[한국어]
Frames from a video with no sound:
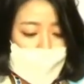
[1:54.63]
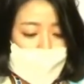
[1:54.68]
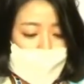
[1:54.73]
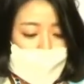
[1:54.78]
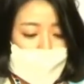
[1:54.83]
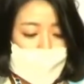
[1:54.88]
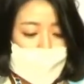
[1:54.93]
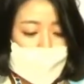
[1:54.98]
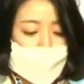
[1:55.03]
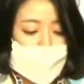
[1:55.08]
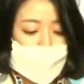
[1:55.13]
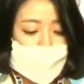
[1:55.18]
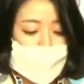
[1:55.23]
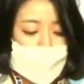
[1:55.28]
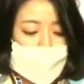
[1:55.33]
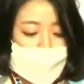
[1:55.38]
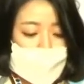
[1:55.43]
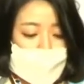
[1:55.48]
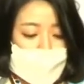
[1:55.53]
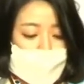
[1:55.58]
긴급
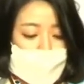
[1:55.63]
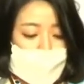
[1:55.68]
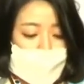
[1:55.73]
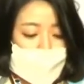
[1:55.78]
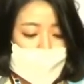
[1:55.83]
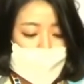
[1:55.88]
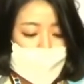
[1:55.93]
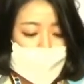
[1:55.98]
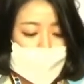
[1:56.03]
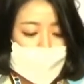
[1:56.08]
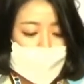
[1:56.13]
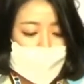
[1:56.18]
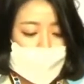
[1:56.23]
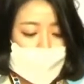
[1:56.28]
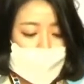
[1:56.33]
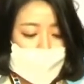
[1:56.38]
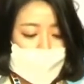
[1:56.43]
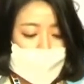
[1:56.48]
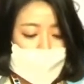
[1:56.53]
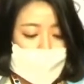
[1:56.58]
현안 질문에 협조해
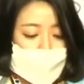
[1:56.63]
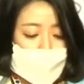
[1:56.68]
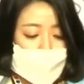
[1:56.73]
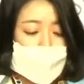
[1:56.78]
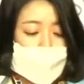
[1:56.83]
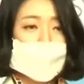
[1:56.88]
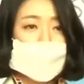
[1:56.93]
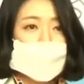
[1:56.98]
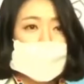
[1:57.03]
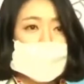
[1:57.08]
주실 것을